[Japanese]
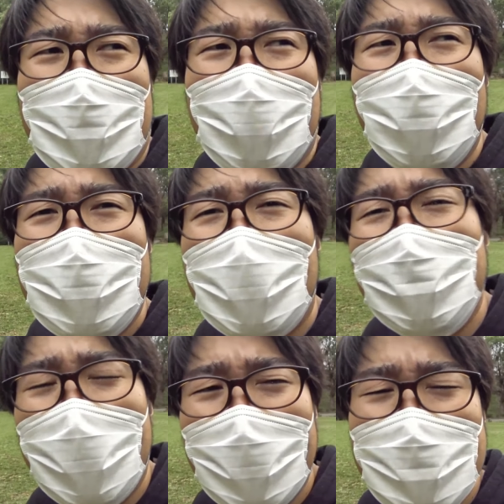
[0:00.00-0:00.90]
トンネル
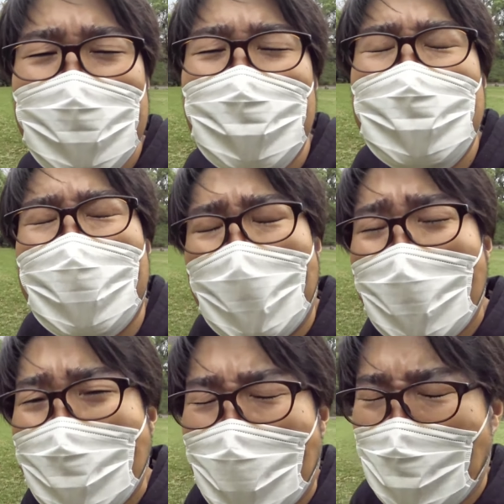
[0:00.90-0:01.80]
の話するんじゃな
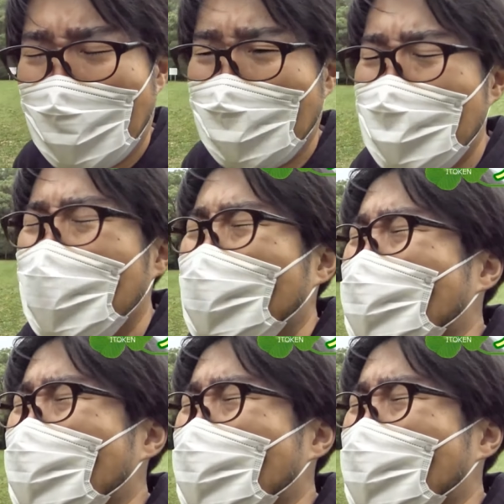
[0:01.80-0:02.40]
かったよ未だ